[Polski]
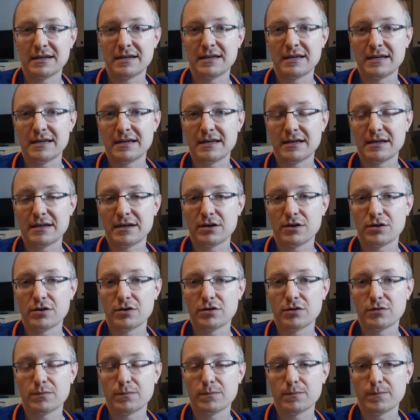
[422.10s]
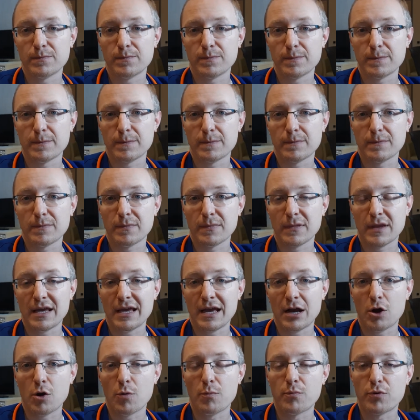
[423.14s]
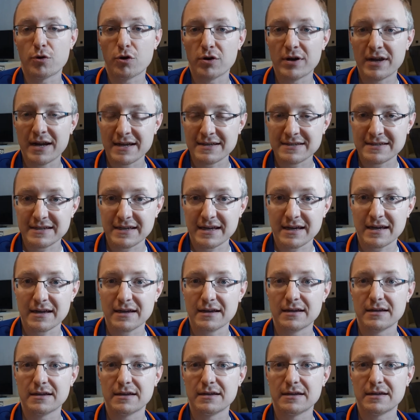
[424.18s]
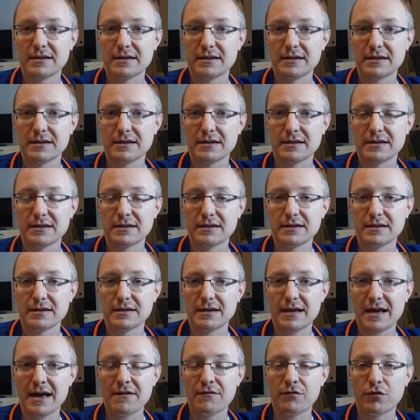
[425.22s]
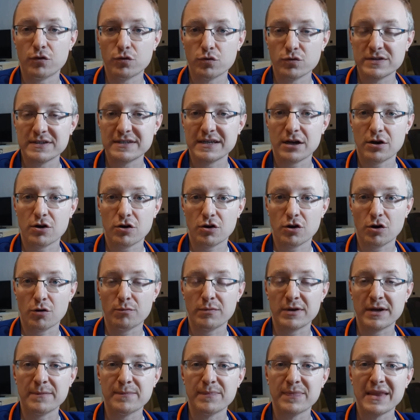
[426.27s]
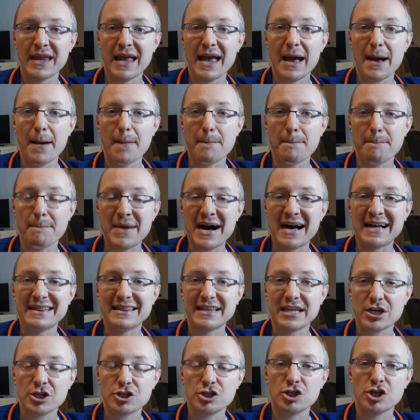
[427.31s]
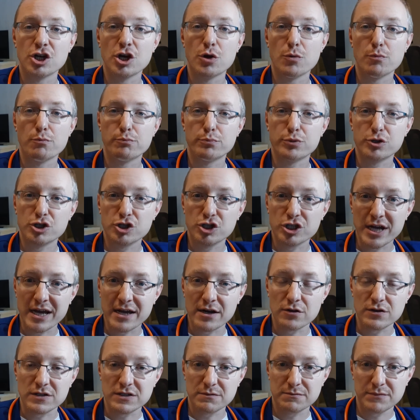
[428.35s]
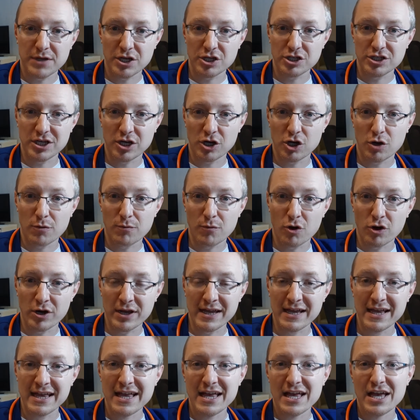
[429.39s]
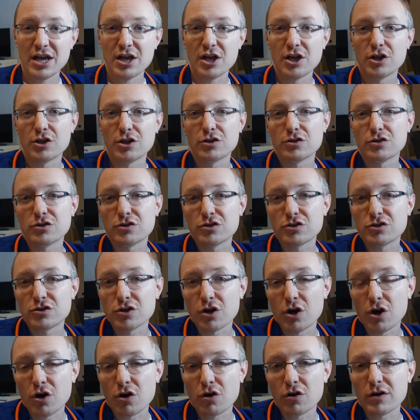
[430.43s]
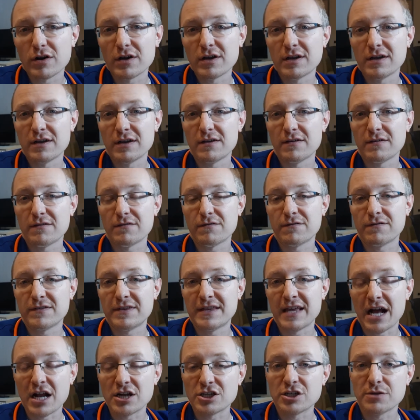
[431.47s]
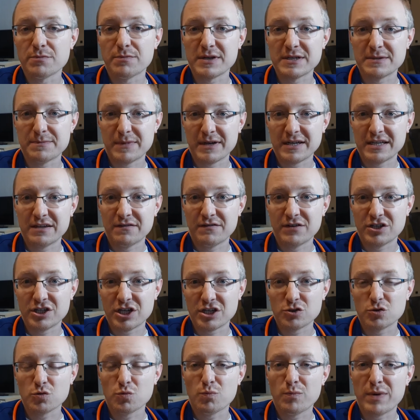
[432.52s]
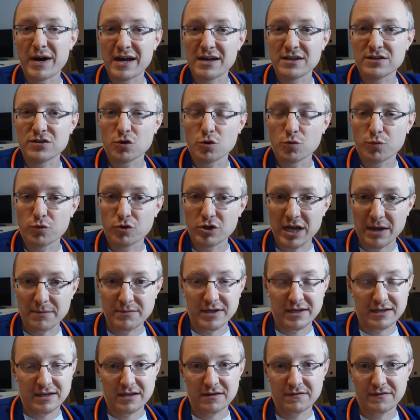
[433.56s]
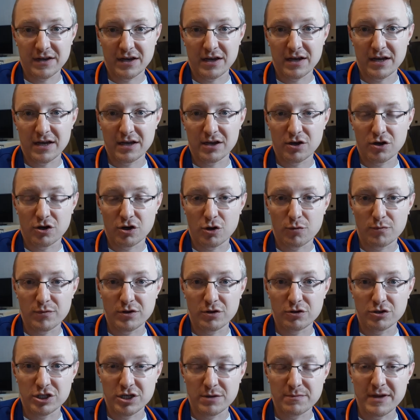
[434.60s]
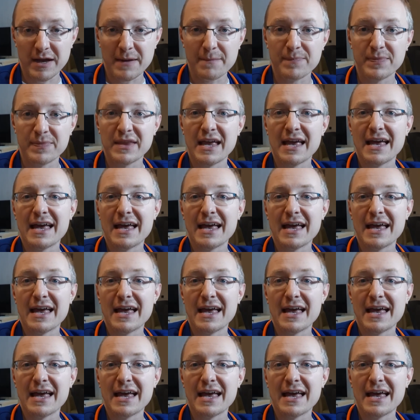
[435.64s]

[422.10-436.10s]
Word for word: e, mm, jako progresję, ewolucję choroby ma też przerost mięśnia komory, co e, w dalszej perspektywie czasu bardzo upodabnia te dwie choroby do siebie.